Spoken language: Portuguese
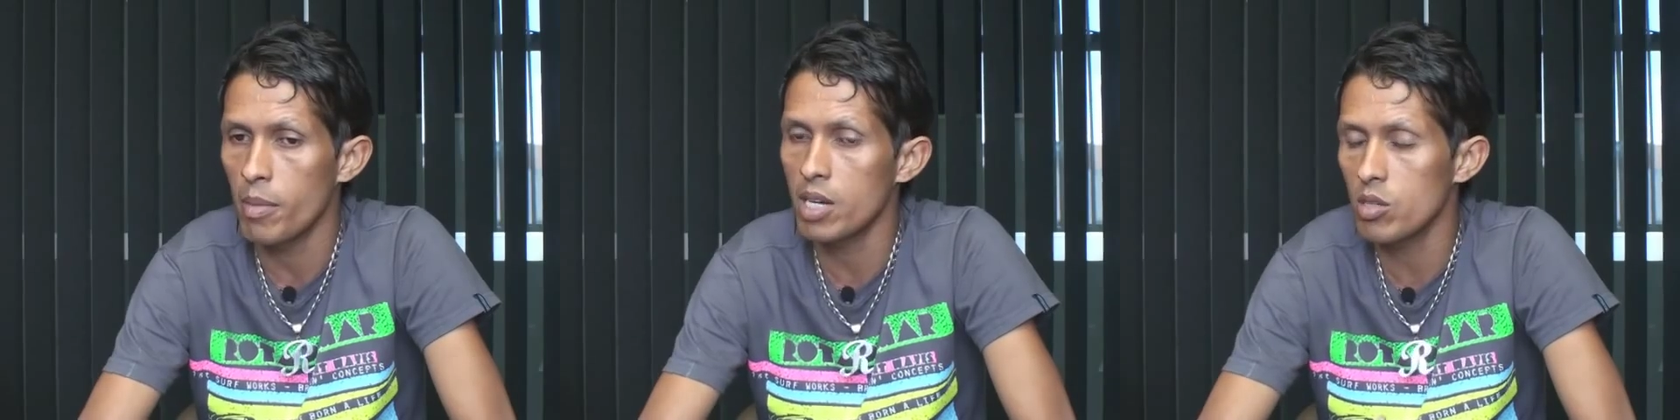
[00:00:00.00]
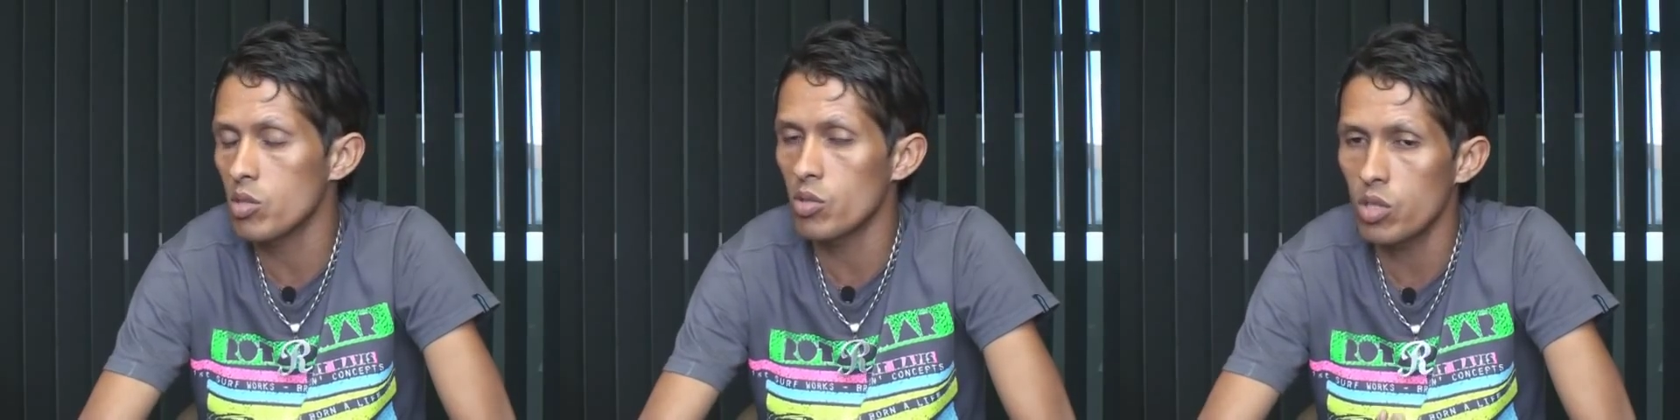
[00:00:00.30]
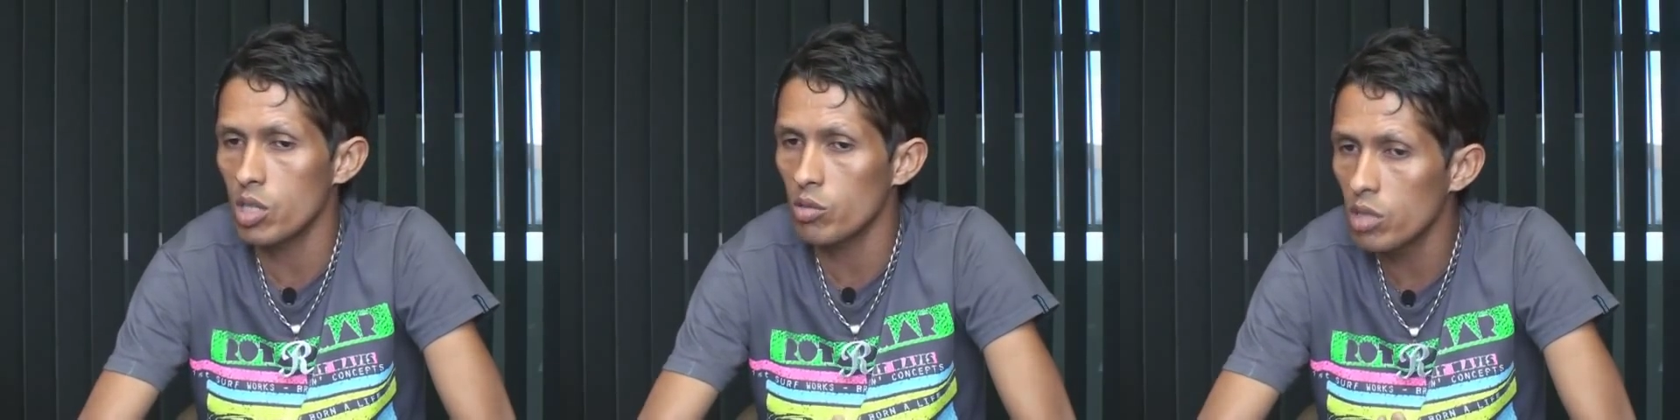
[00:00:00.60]
mas eu sou
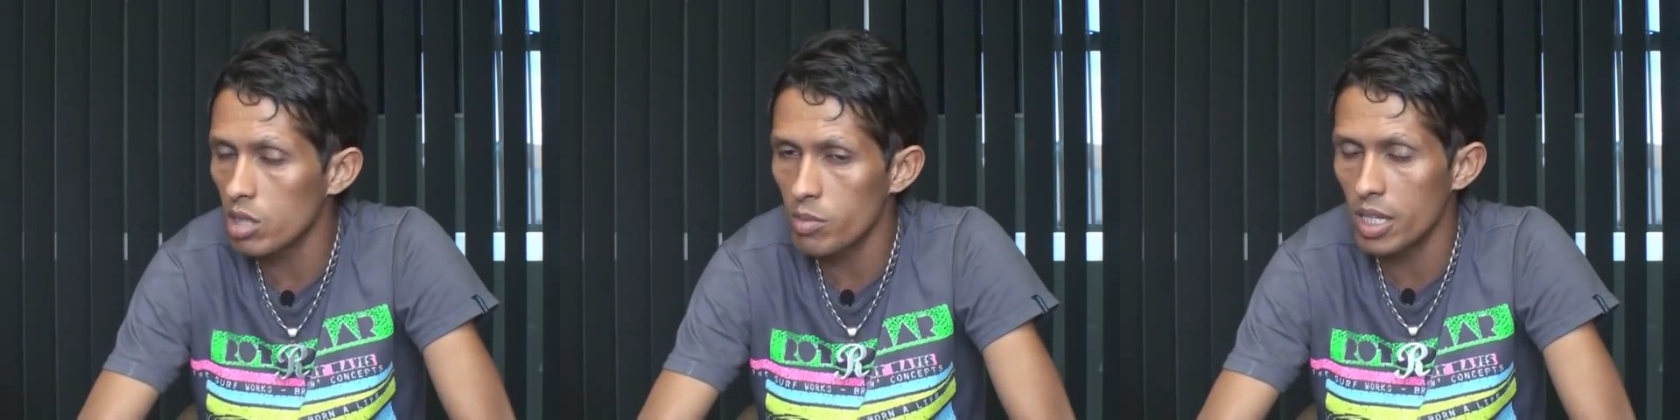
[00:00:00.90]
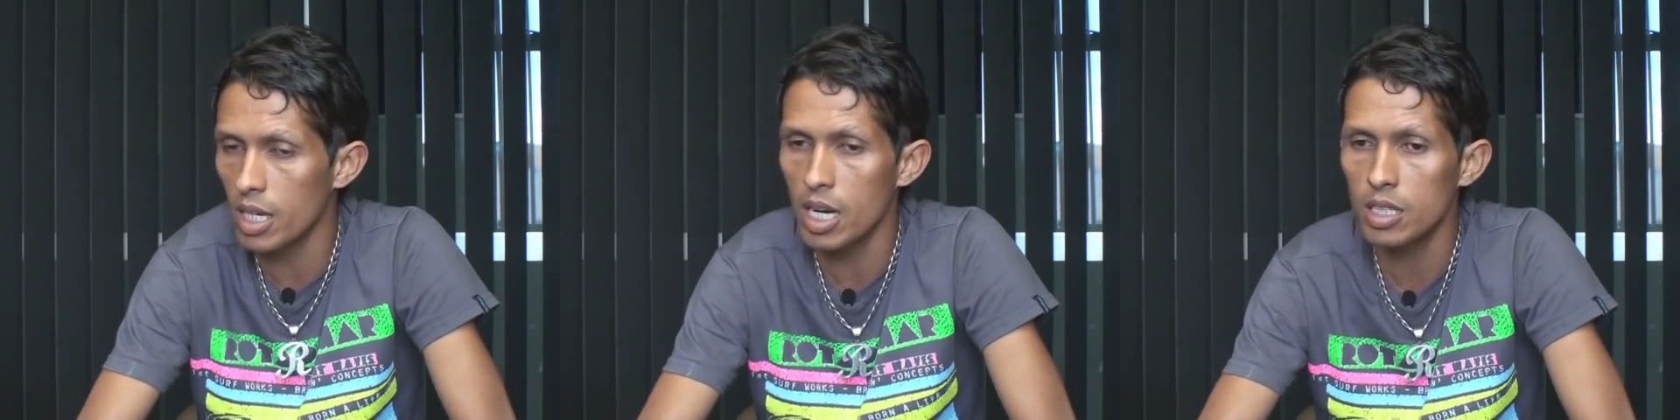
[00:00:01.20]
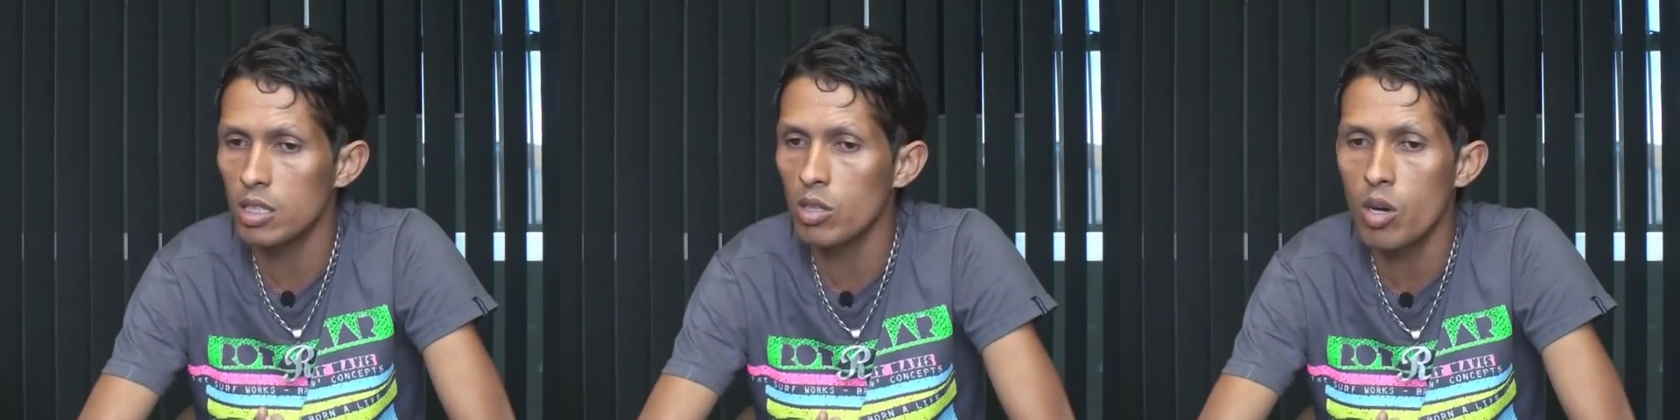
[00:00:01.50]
jogador de time
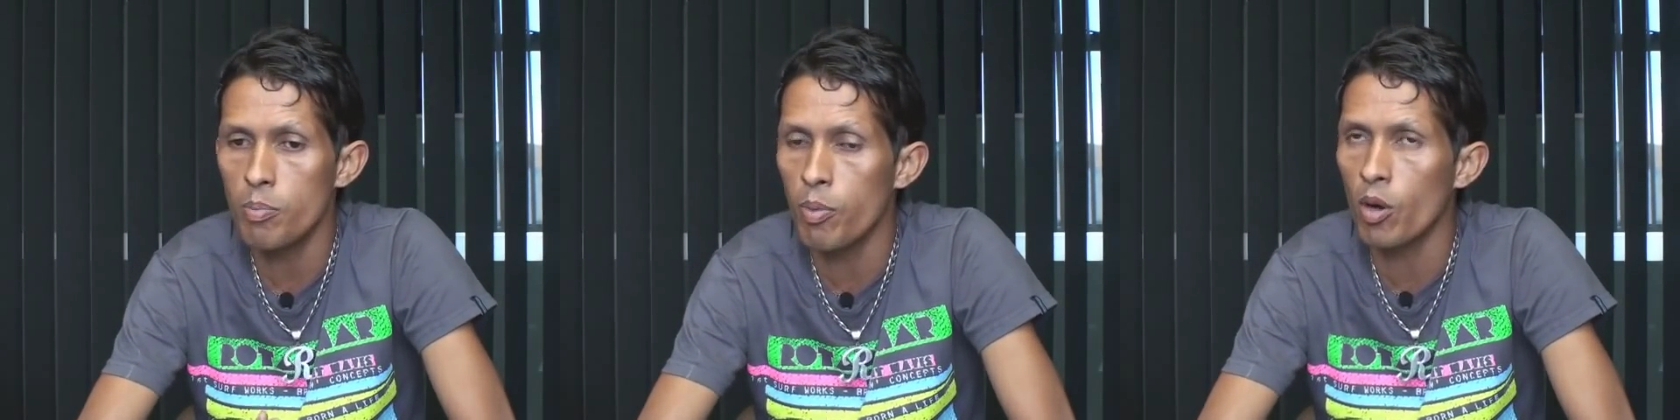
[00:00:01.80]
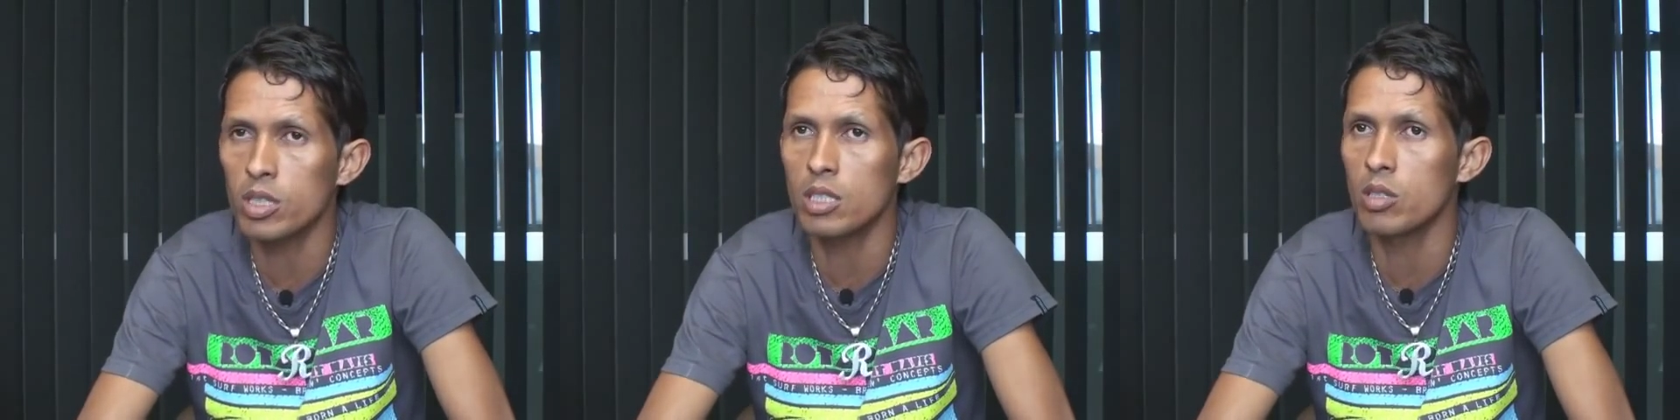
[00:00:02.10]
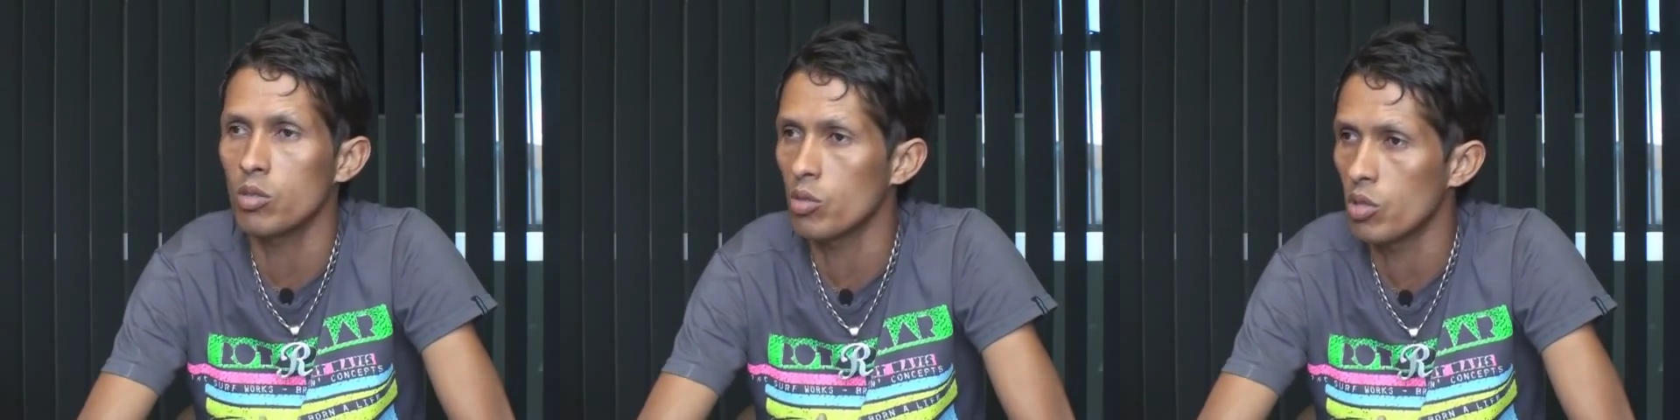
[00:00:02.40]
grande, não importa
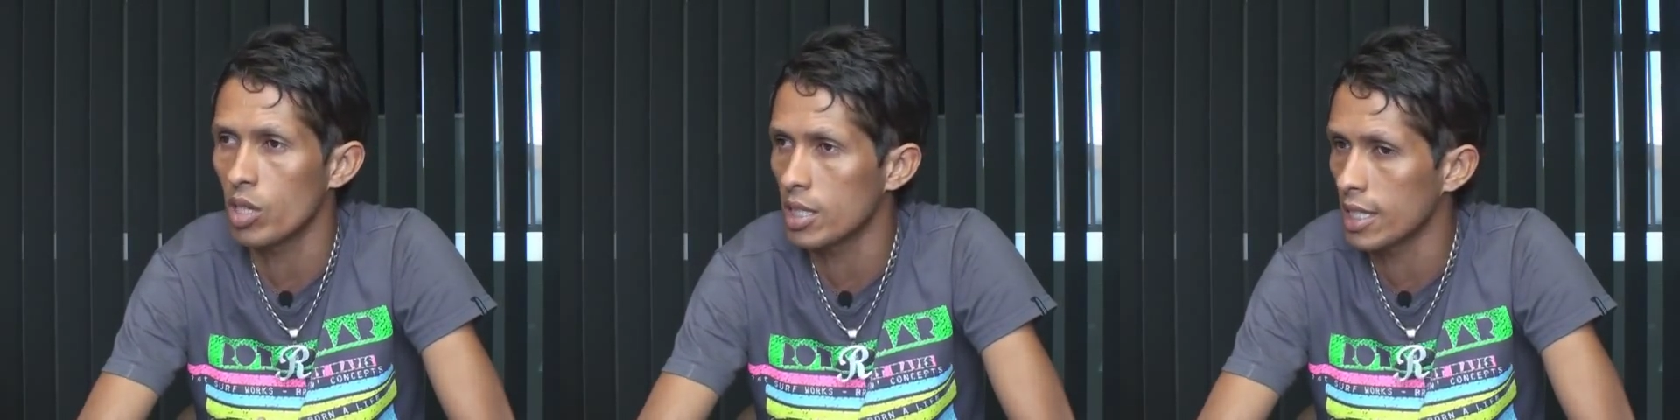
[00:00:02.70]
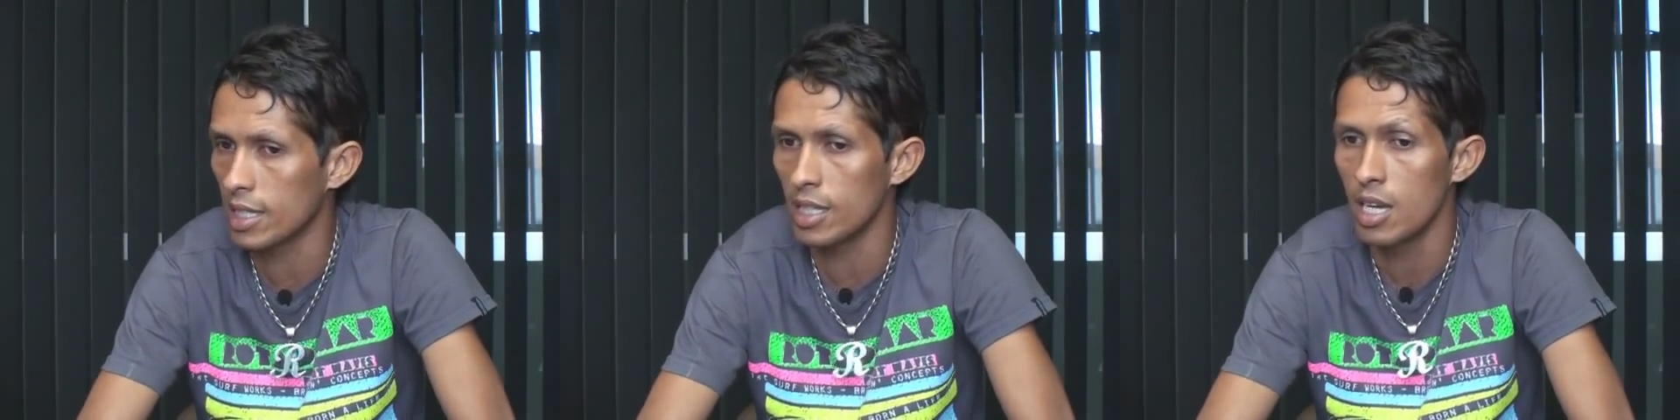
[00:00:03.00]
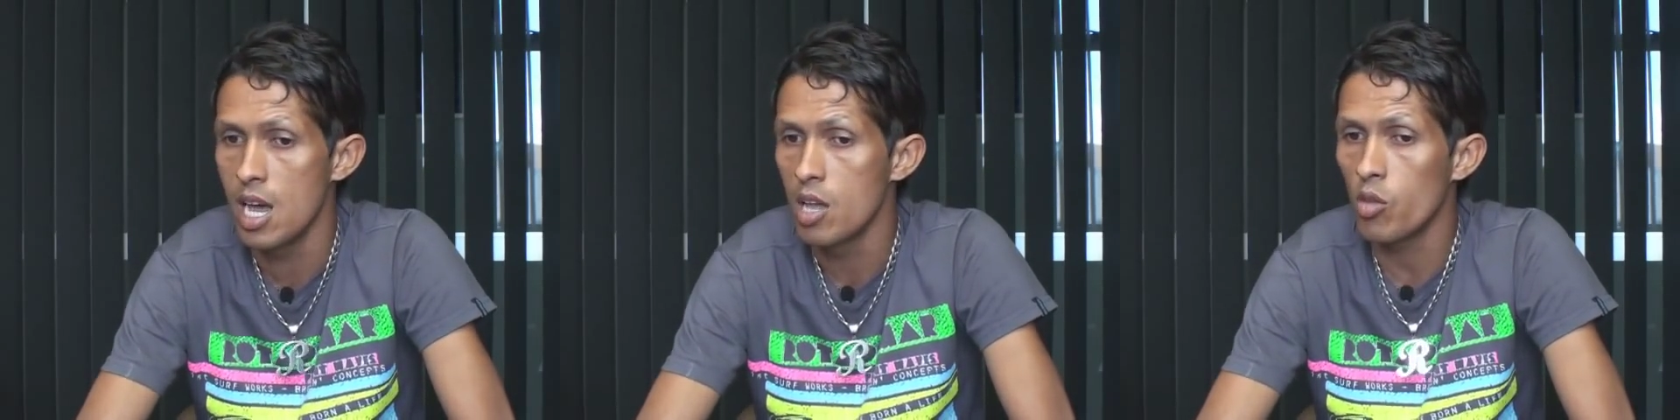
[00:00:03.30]
se eu estou jogando aqui,